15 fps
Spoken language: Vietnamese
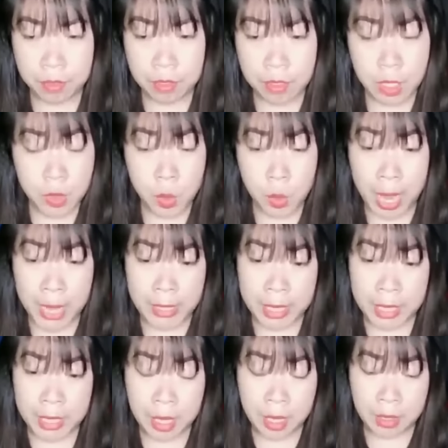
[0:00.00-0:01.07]
Cho dù anh
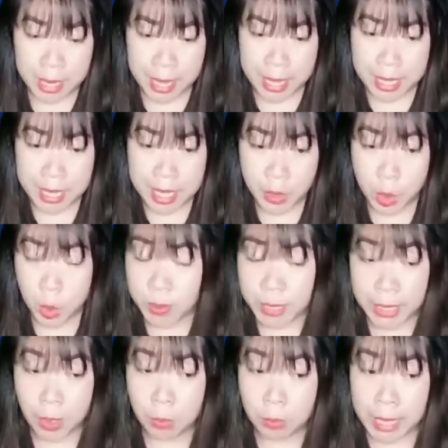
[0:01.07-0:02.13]
ấy ở đấy cũng sẽ
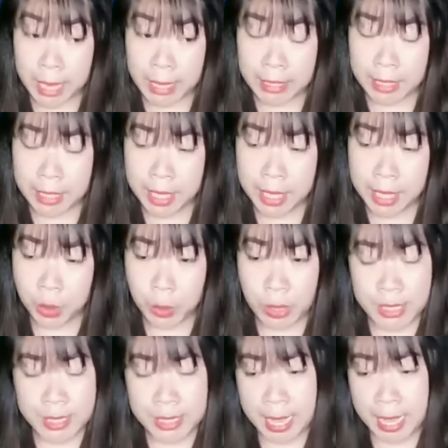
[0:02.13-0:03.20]
không ngại. Ngoài
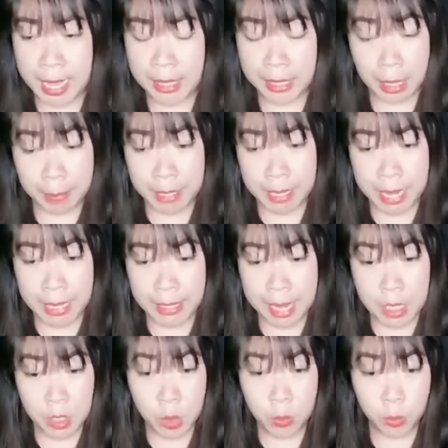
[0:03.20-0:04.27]
ra, cảm ơn anh
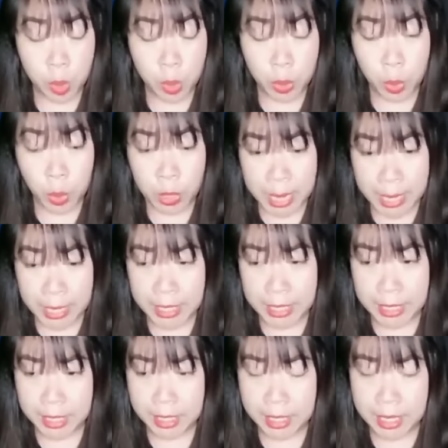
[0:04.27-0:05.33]
đã giúp tôi tối nay.
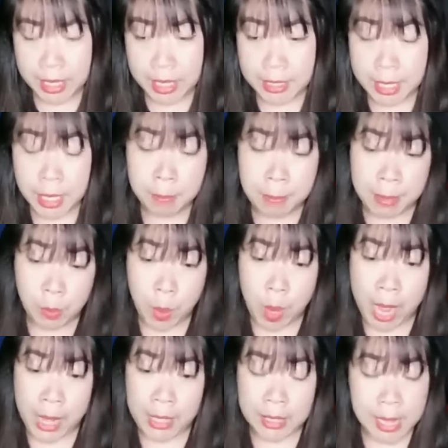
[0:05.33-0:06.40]
Sắc mặt của
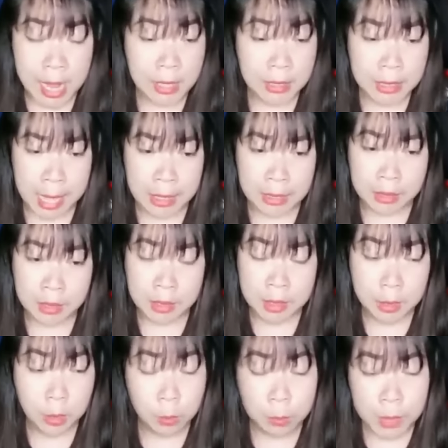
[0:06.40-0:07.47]
hắn căng thẳng,
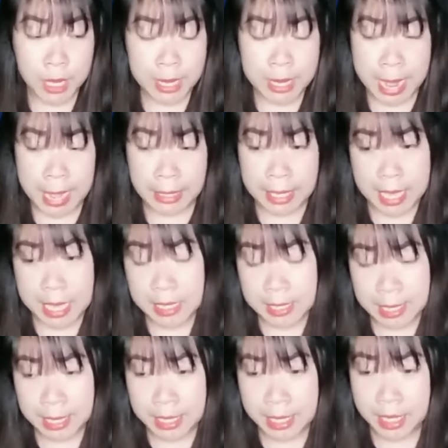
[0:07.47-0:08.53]
không biết đang nghĩ
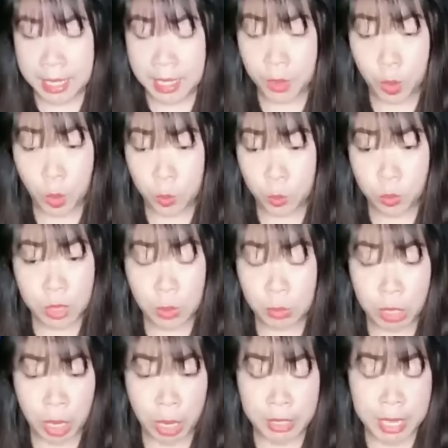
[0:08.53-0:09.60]
gì, cũng không
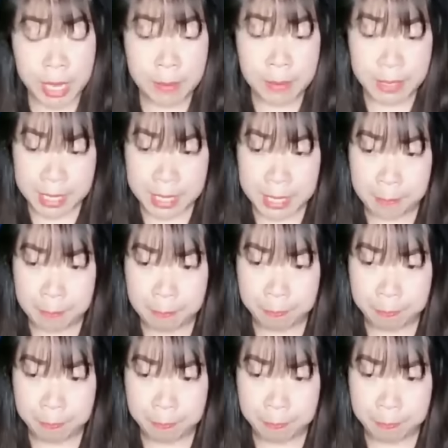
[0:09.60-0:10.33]
nói thêm gì.